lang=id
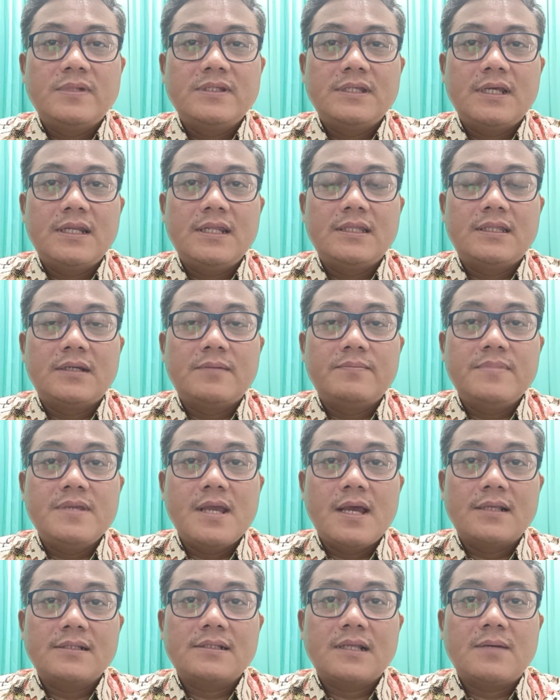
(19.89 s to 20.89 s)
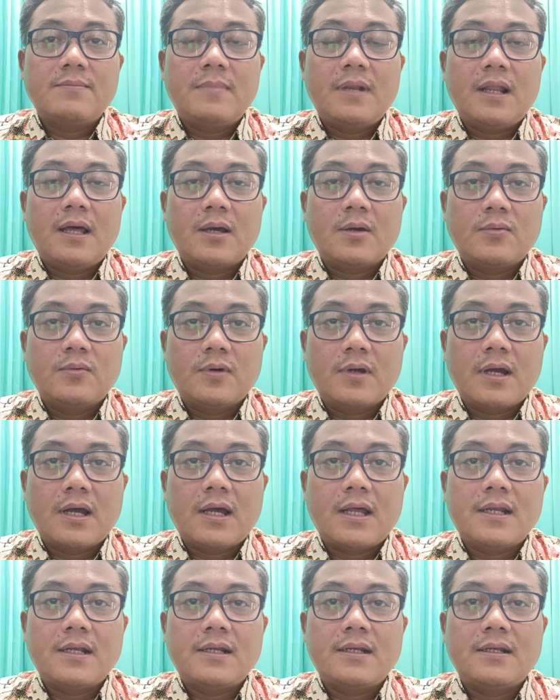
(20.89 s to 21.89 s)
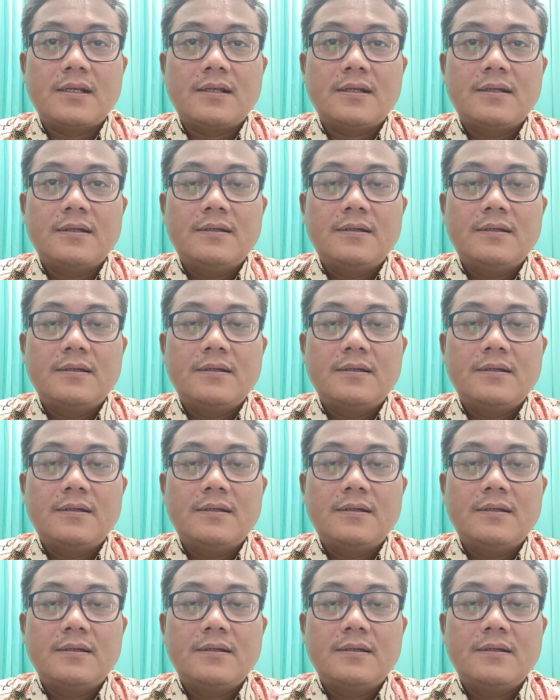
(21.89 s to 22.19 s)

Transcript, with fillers: menjadi terbiasa melakukan